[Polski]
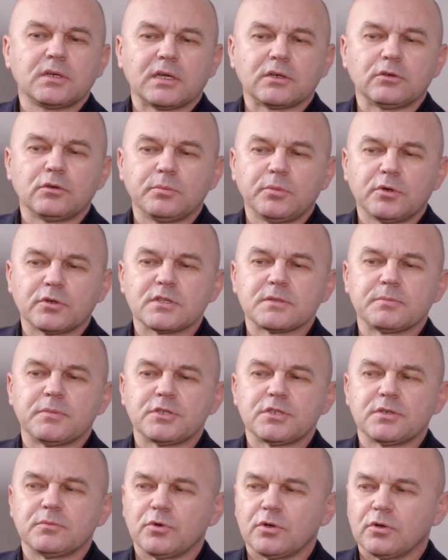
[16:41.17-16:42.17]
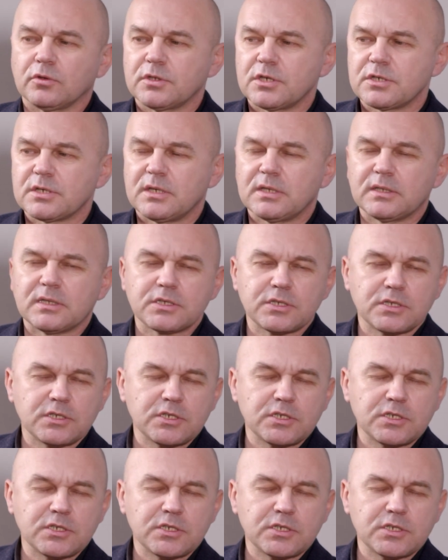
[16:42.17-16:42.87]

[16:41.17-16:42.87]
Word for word: Karol Borys będzie mógł odejść, ale na dzień